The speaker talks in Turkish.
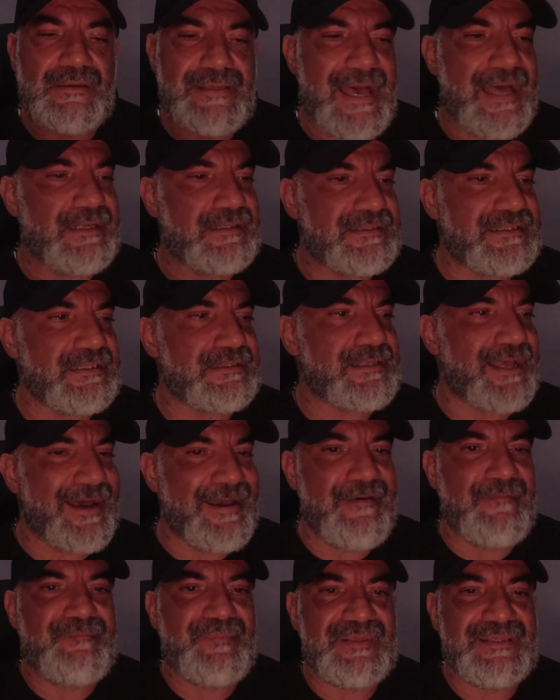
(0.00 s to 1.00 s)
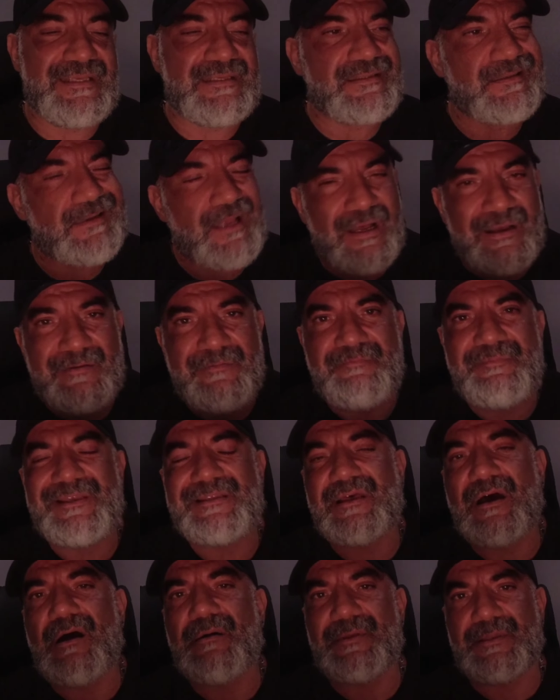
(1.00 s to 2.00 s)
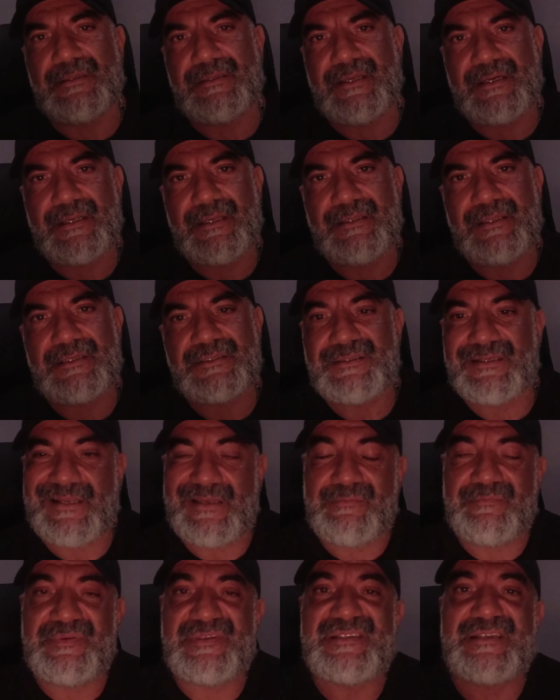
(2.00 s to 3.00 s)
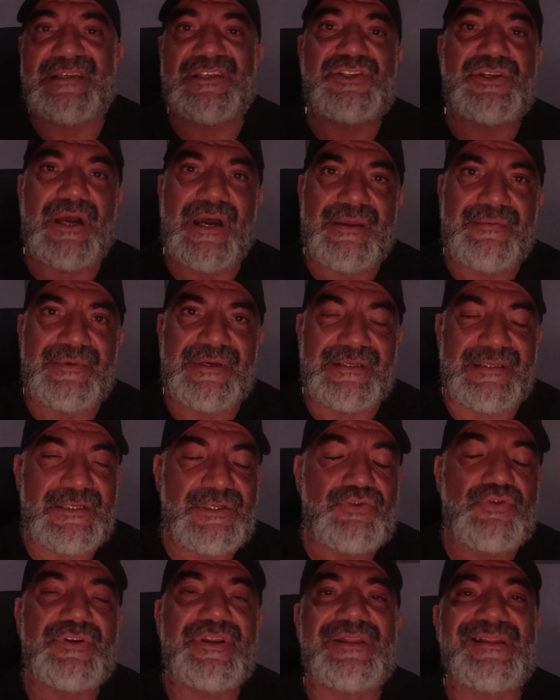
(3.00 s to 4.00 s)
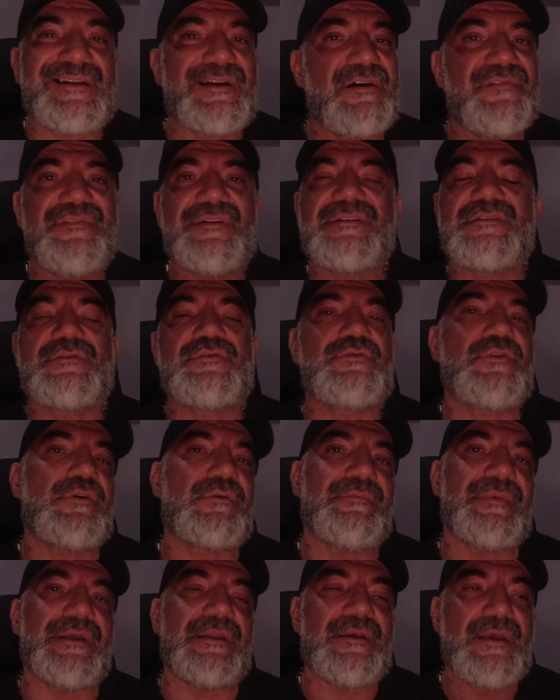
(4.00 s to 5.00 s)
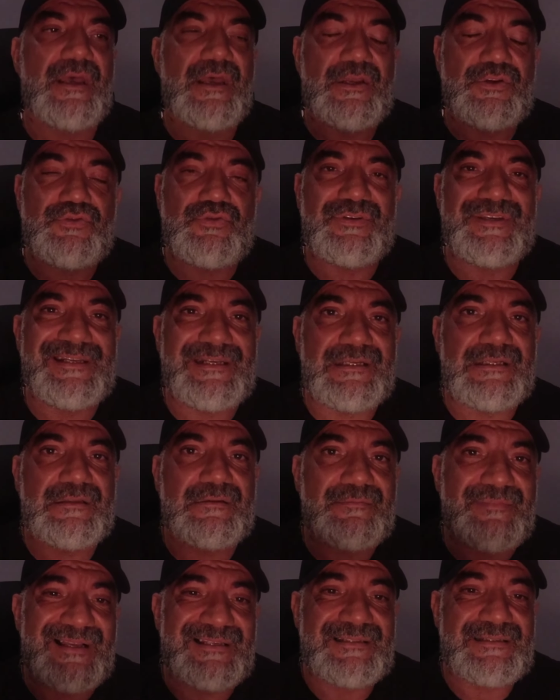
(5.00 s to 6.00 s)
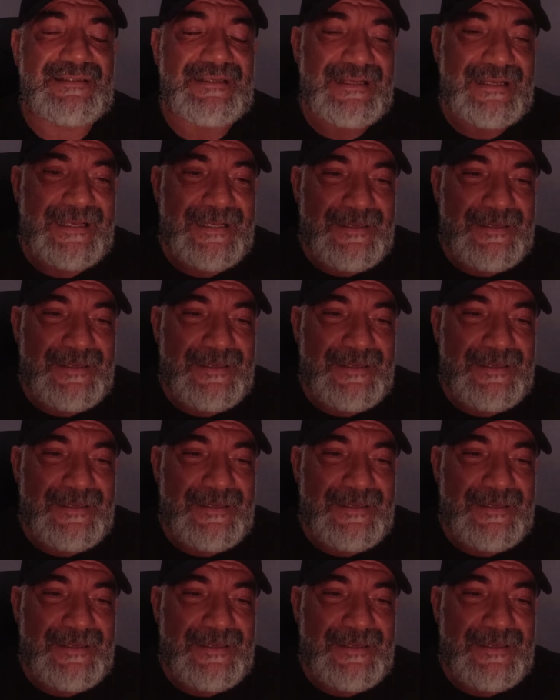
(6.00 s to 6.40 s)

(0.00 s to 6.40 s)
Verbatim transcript: Yani siz IFB'desin, IFB'ye devam edin arkadaşlar. NPC'ye hiç kaymayın. Hiç oralara kafanızı sokmayın. Çünkü inanılmaz